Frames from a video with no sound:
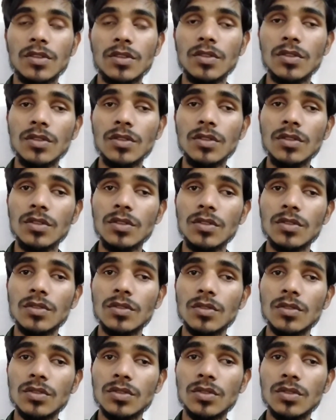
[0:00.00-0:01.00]
तो
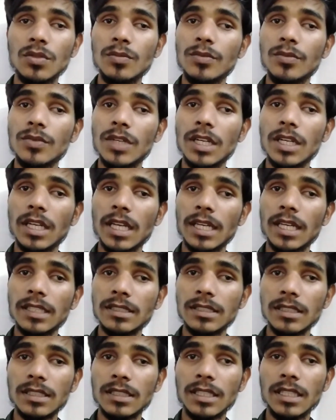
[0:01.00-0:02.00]
दोस्तों पूरा
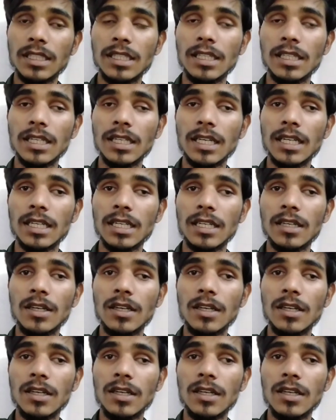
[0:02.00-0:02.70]
लास्ट तक देखिएगा